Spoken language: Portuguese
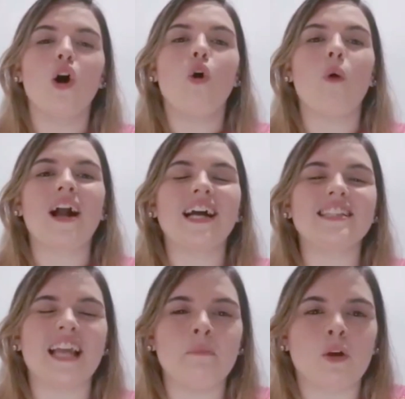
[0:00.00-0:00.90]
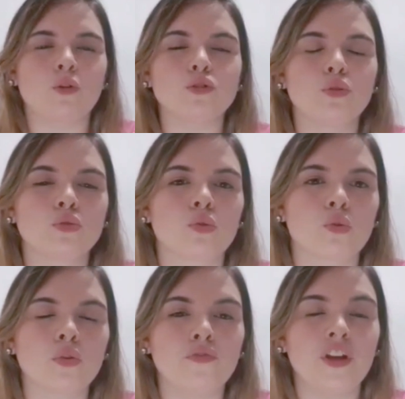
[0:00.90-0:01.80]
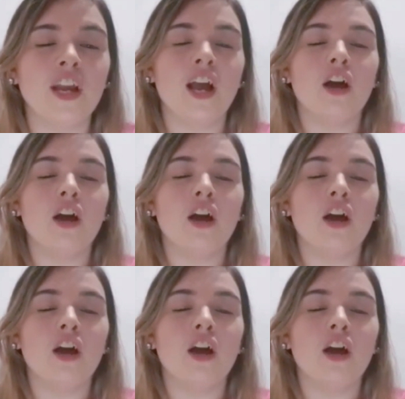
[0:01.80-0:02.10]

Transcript: o Acadêmicos do Tucuruvi